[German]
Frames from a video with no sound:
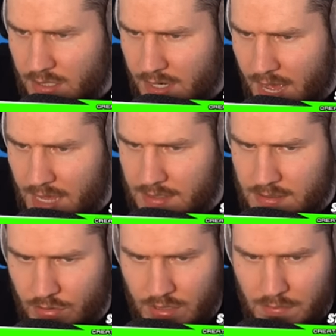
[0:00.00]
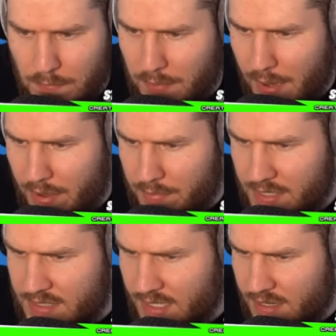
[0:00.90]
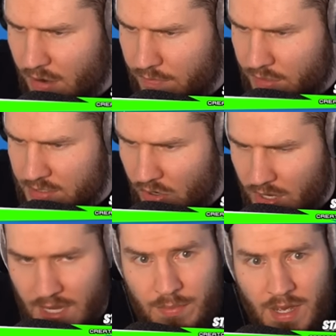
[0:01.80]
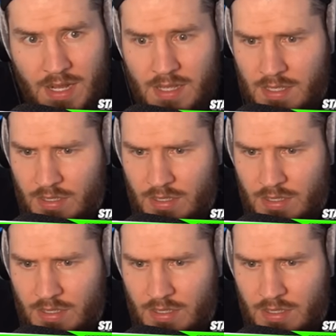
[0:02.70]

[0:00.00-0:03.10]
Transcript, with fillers: Nice, Leute. Baba-mäßig kaufen wir uns auch einmal.